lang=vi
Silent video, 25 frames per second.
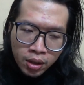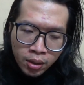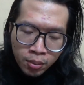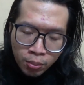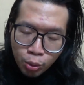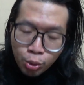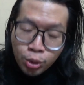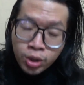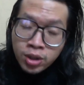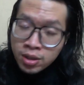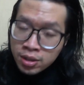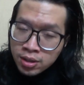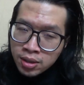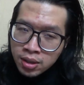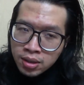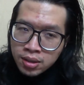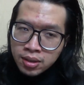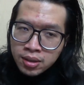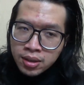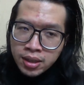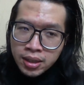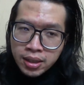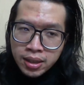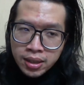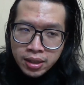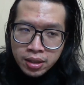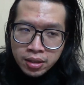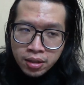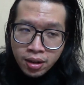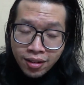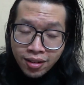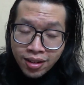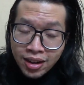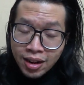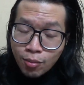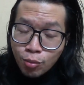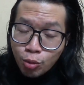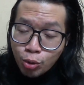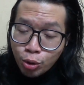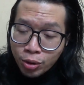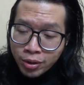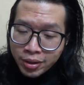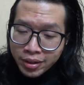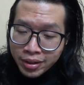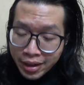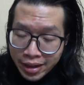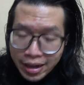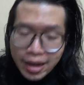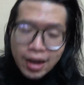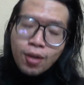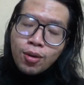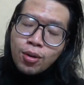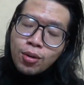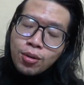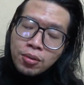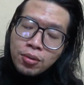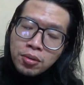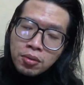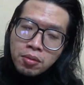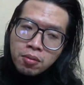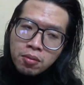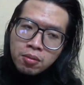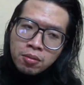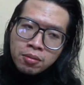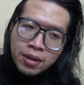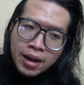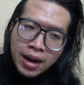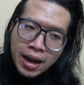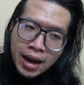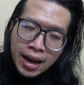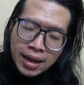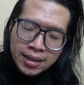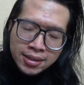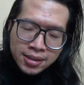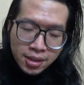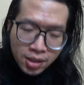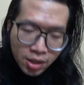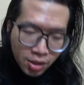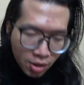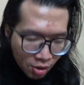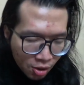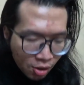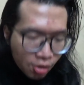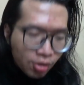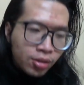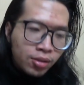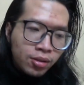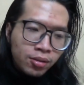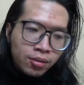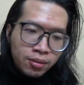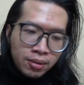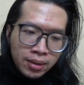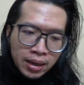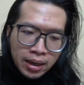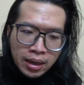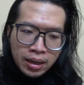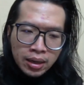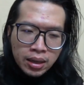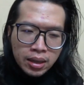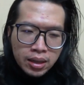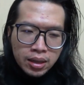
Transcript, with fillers: mùi hương thì nó là mùi kẹo và rất ngọt và